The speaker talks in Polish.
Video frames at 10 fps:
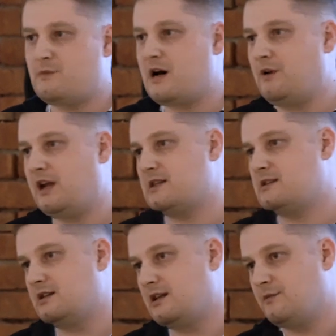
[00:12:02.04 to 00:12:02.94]
nie ma
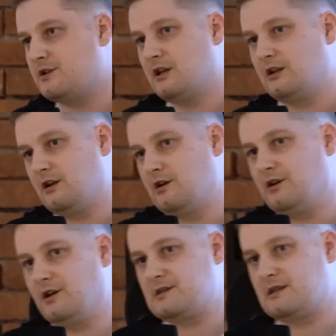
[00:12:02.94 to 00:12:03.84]
aplikacji dynamicznej,
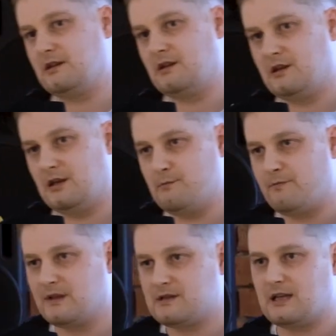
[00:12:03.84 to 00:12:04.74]
tylko jest
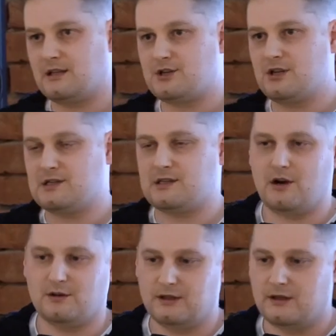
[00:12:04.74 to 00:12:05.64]
statycznie
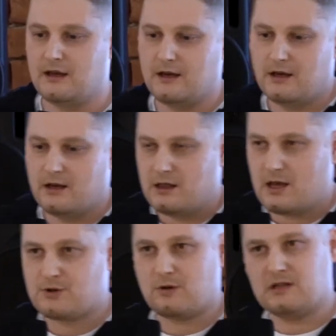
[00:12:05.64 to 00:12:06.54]
strony,
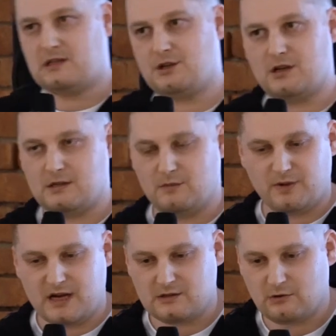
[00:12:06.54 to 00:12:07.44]
na przykład z tysiącem
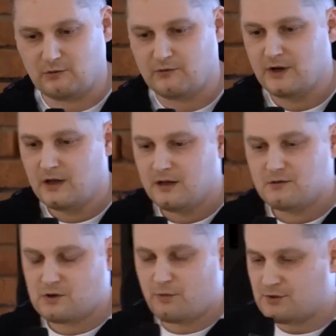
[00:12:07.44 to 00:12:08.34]
obrazków.
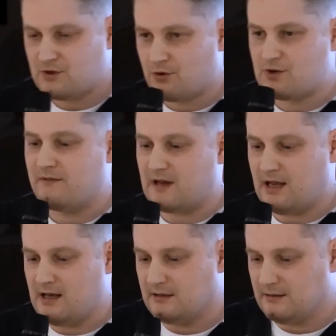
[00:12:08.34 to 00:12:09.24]
Są po prostu różne
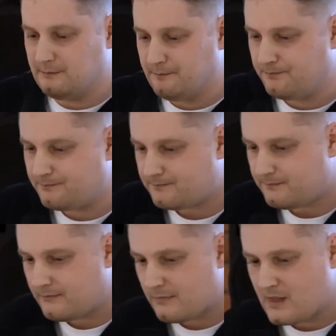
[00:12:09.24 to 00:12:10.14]
warianty.
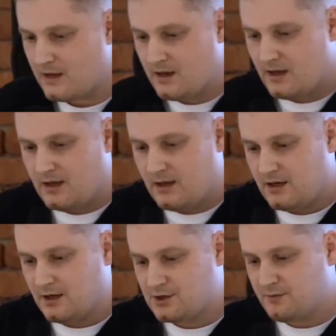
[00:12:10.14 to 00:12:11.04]

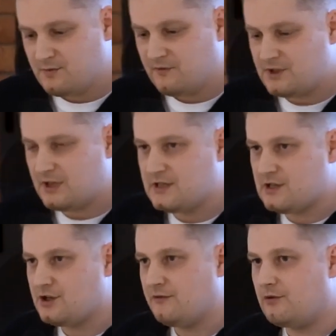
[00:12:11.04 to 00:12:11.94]
E, żebyśmy wiedzieli,
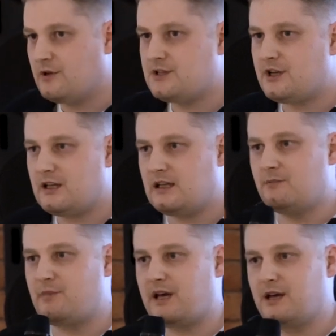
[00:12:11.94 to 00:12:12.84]
co się w ogóle dzieje na
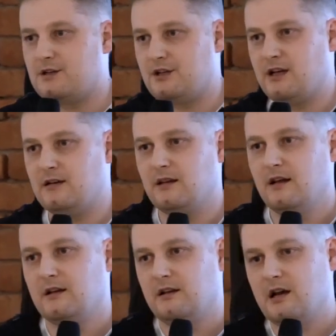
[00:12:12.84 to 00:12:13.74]
tym backendzie,
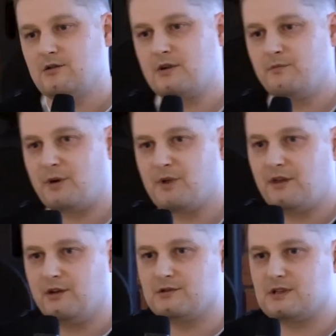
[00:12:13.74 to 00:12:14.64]
ja użyłem
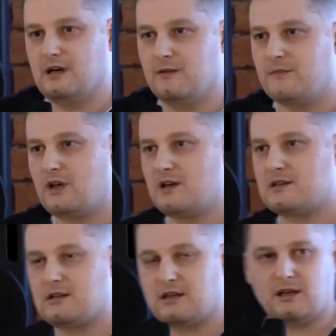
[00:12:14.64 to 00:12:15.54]
Prometheusa. To
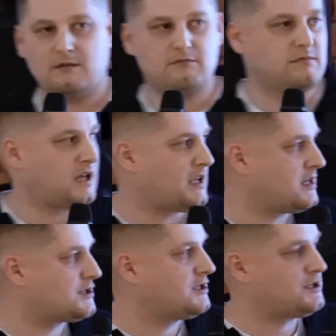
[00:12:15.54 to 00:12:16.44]
jest e, takie
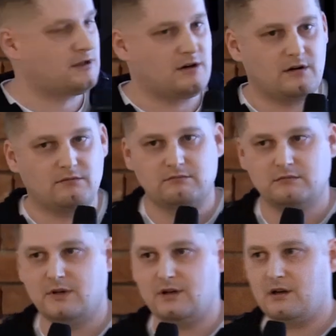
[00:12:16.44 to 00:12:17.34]
narzędzie do
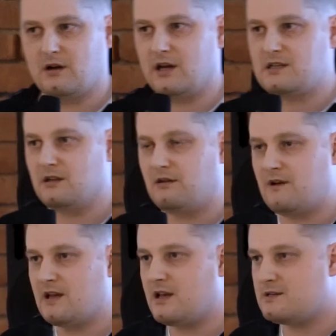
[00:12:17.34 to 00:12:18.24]
e,
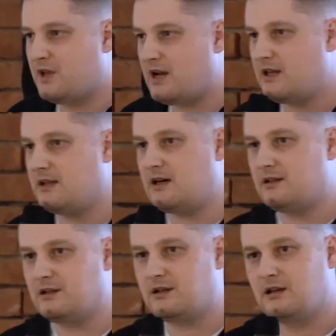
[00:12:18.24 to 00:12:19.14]
kolekcjonowania, zbierania
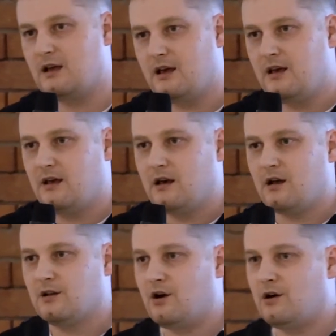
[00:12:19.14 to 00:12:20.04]
danych.
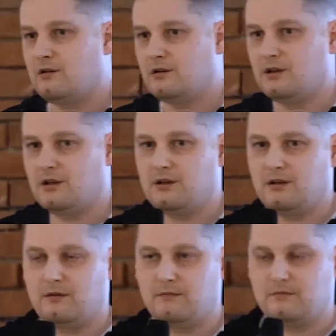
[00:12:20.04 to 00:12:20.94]
Ono,
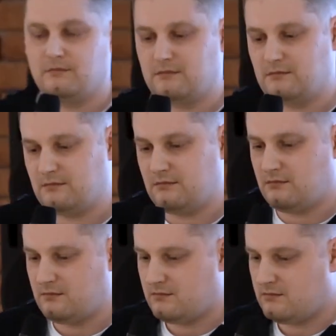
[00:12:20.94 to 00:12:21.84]

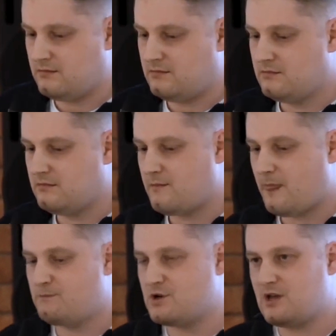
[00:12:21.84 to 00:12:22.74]
mm,
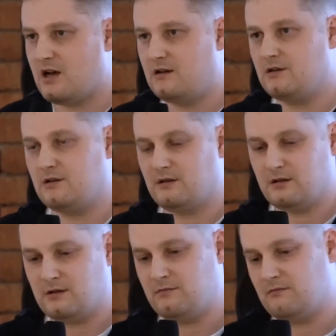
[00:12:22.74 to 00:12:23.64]
można
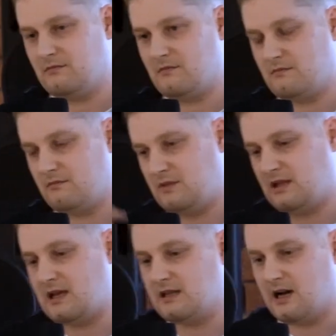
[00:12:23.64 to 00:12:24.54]

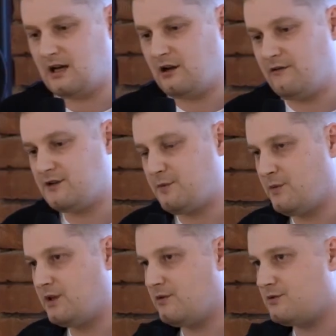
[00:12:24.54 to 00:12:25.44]
te dane agregować w
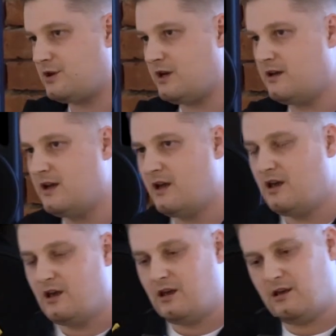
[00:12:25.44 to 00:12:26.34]
Prometheusie,
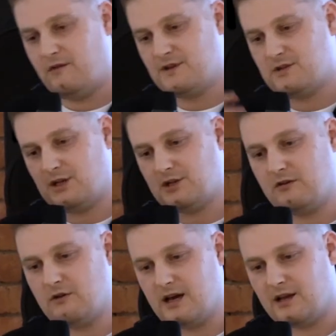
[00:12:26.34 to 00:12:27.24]
wysyłać
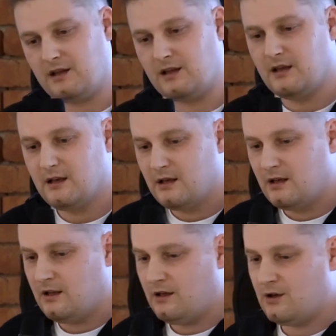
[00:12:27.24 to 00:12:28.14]
query
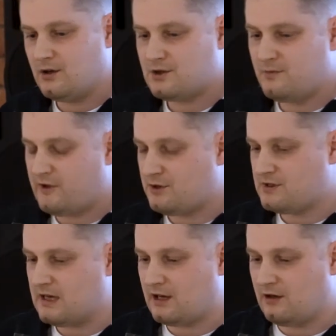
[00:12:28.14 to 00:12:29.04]
i, i otrzymywać
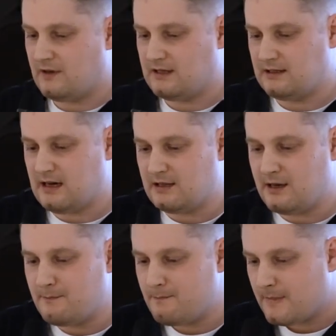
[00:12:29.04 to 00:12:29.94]
już zagregowane
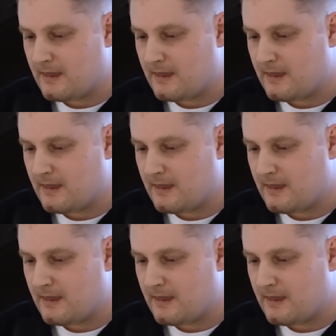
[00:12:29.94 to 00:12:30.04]
dane.